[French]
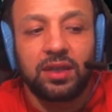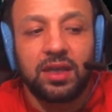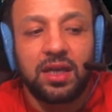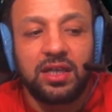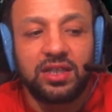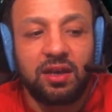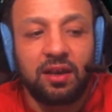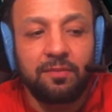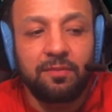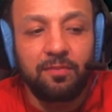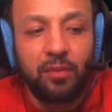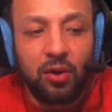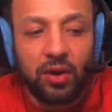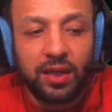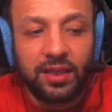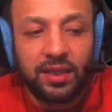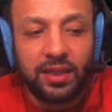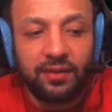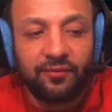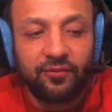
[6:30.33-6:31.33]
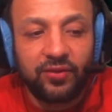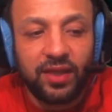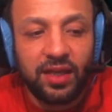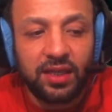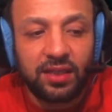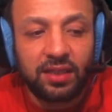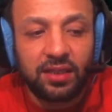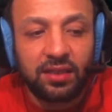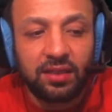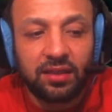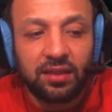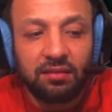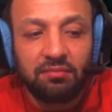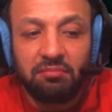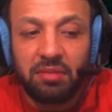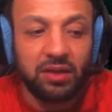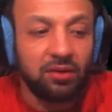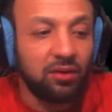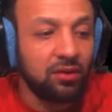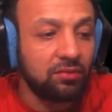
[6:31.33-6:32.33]
Et j'avais beau regarder les fenêtres,
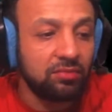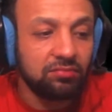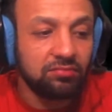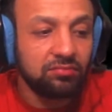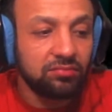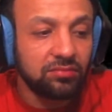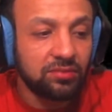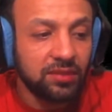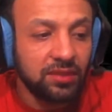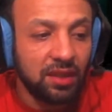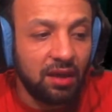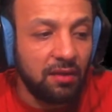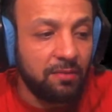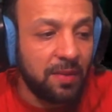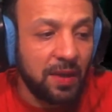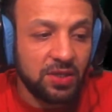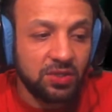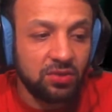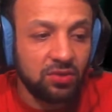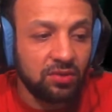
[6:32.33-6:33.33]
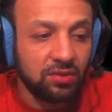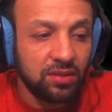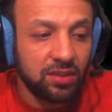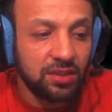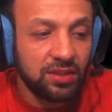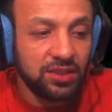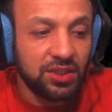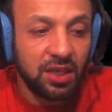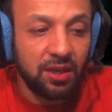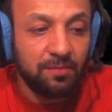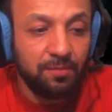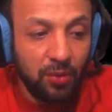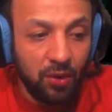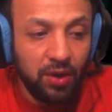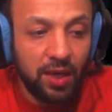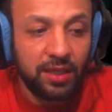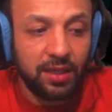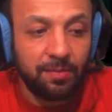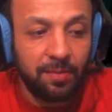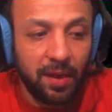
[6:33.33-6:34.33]
ben non, il n'y avait personne. J'avais beau
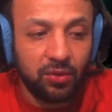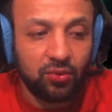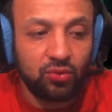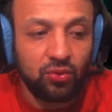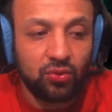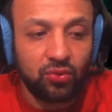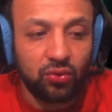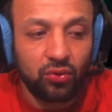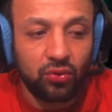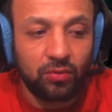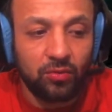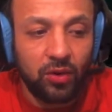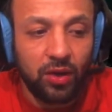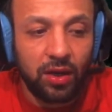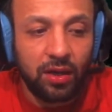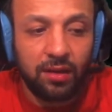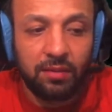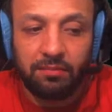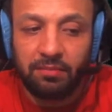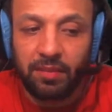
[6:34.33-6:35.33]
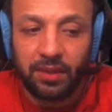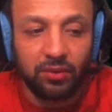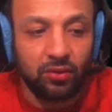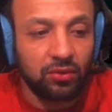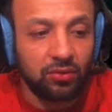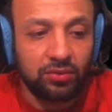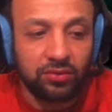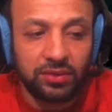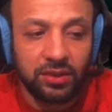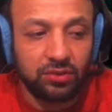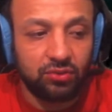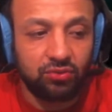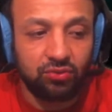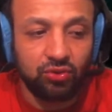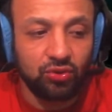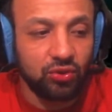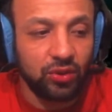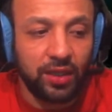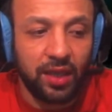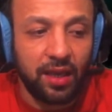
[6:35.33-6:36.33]
regarder partout autour de moi, ben non,
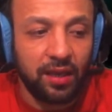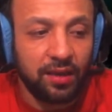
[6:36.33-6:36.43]
toujours rien.